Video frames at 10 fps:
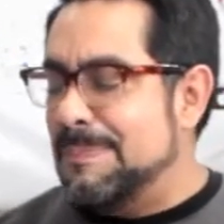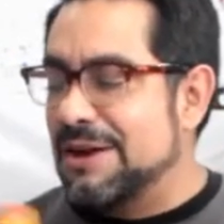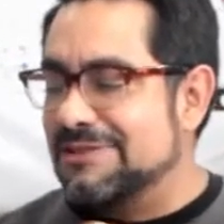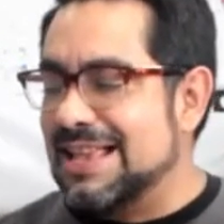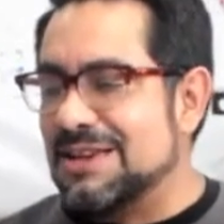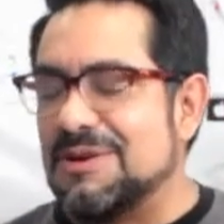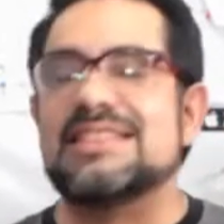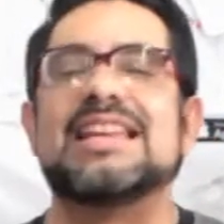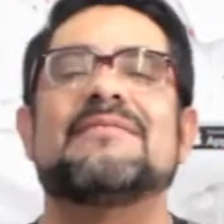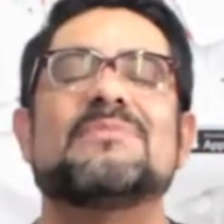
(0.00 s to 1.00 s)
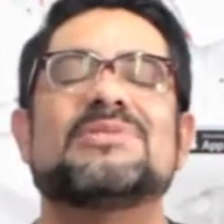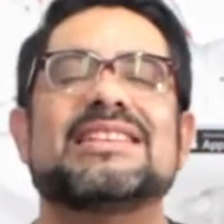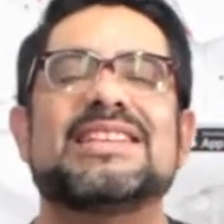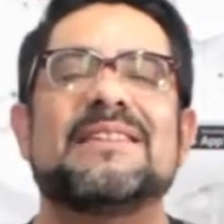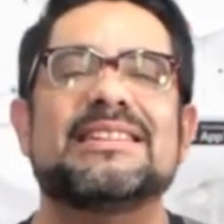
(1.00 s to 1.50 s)
Pero al final de cuentas ya
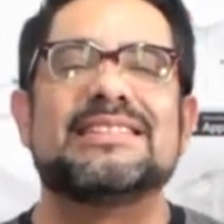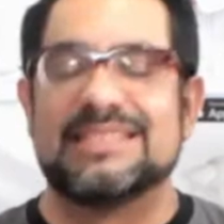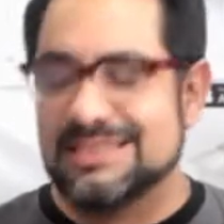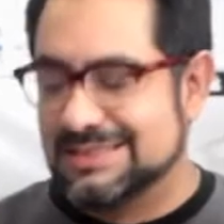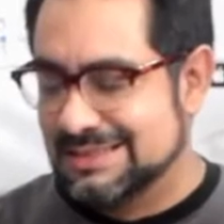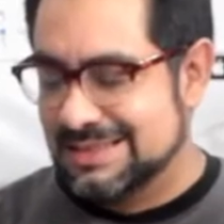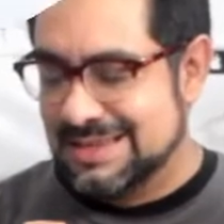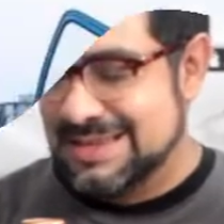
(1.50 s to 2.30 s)
hablamos de Chevys